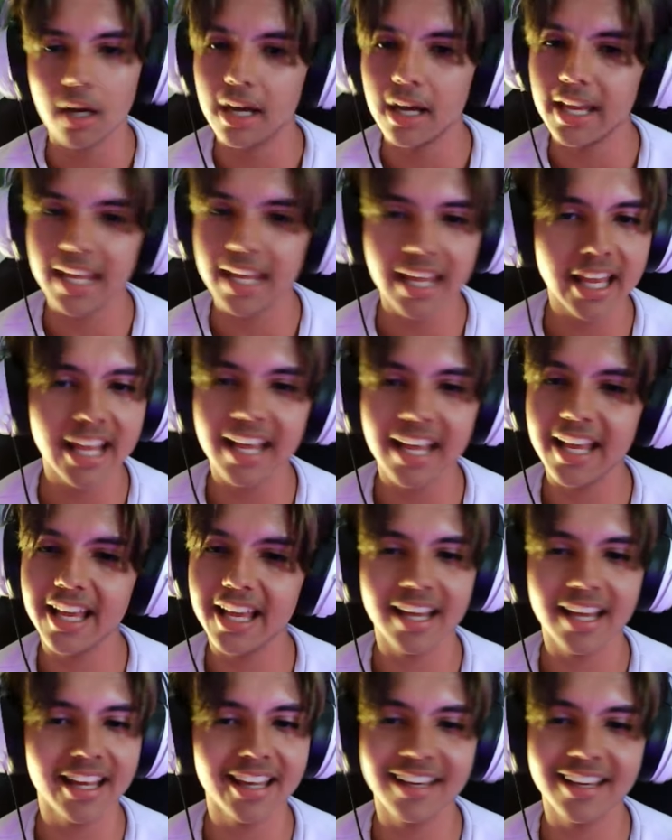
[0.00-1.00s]

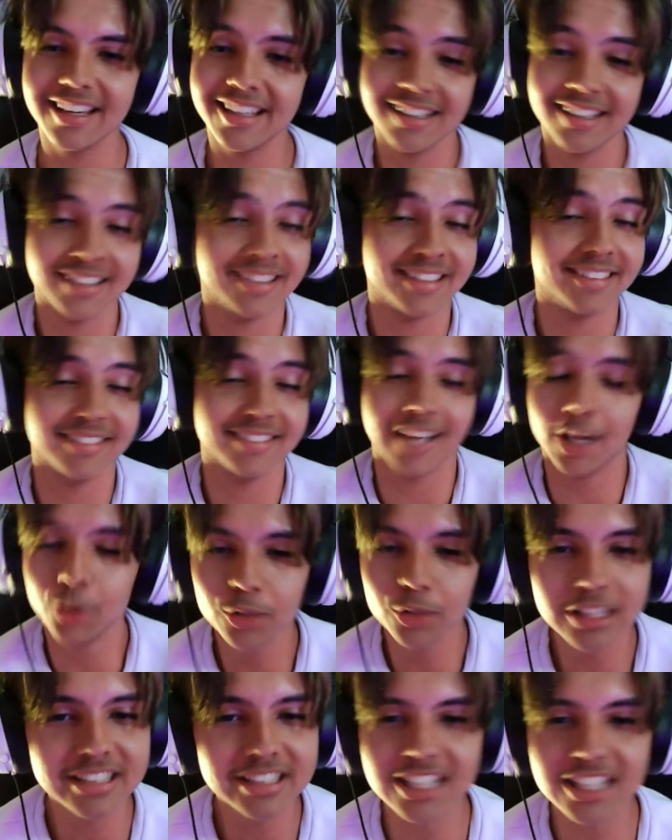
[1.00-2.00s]
E eu não
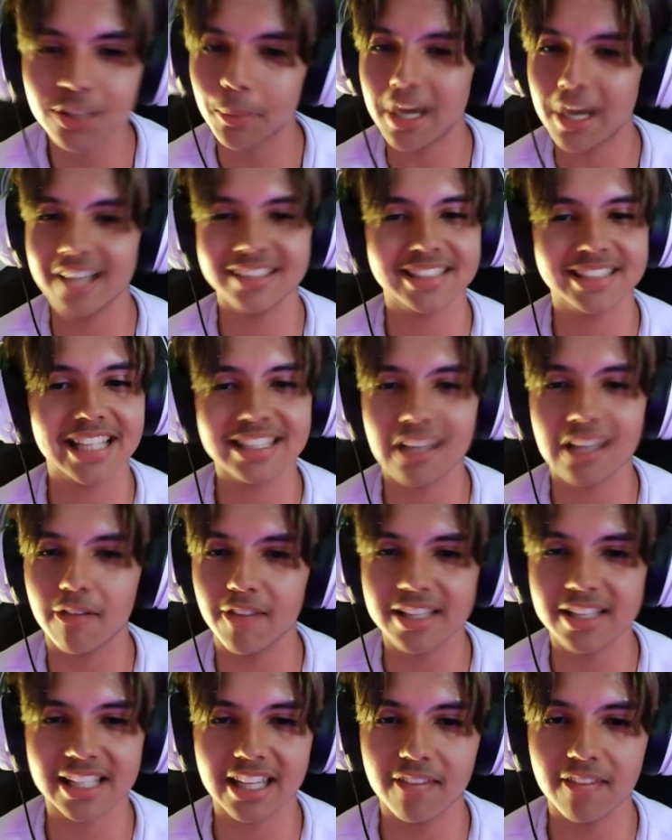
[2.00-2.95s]
desisto, mas dessa vez aqui,